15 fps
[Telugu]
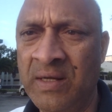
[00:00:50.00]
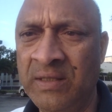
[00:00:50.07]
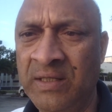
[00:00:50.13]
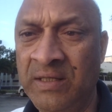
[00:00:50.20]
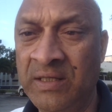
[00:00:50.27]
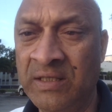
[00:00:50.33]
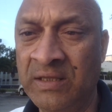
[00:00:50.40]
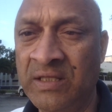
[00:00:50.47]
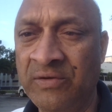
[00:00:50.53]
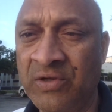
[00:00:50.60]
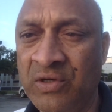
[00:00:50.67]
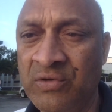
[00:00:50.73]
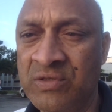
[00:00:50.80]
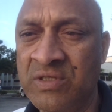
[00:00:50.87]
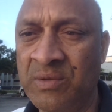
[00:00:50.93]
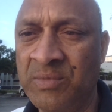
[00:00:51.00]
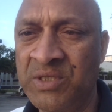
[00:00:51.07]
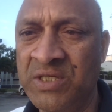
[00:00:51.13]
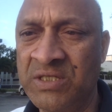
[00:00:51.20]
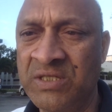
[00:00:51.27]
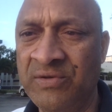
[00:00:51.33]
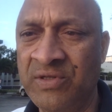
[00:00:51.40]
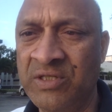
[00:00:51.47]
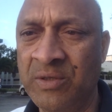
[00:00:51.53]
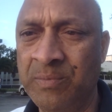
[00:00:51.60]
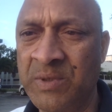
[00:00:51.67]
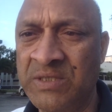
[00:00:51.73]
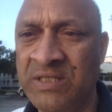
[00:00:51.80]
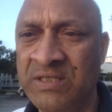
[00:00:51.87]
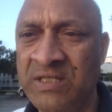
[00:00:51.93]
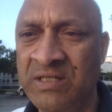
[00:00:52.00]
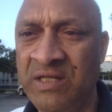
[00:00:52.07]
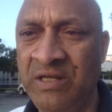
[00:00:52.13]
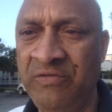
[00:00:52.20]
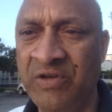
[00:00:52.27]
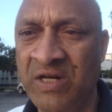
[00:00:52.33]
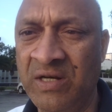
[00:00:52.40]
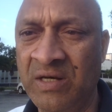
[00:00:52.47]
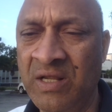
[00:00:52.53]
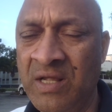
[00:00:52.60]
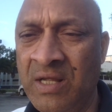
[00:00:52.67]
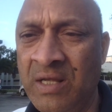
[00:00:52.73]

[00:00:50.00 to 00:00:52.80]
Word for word: అది ఎంతవరకు సమంజసం అని చెప్పేసి ఈవెన్